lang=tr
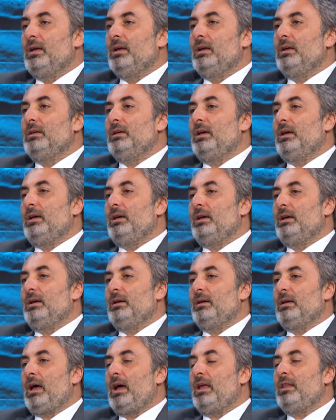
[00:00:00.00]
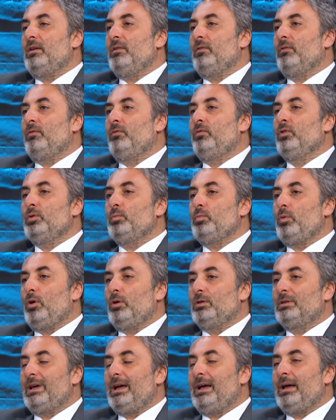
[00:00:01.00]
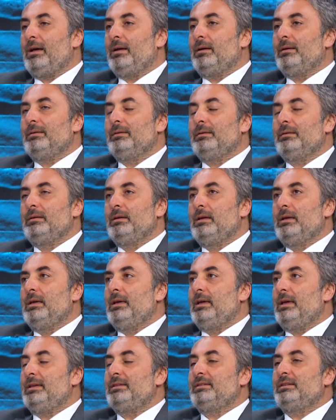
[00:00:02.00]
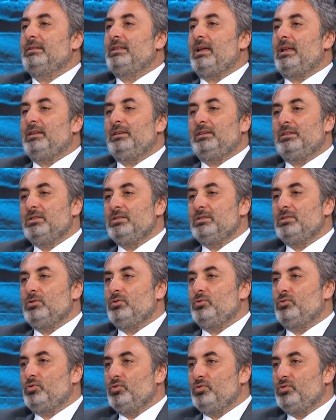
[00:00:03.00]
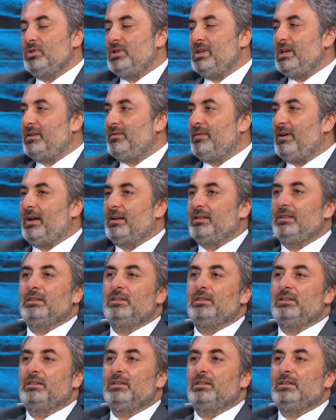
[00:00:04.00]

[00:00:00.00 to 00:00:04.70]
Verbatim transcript: e, yani futbolda eskiden ikinci, üçüncü lig vardı.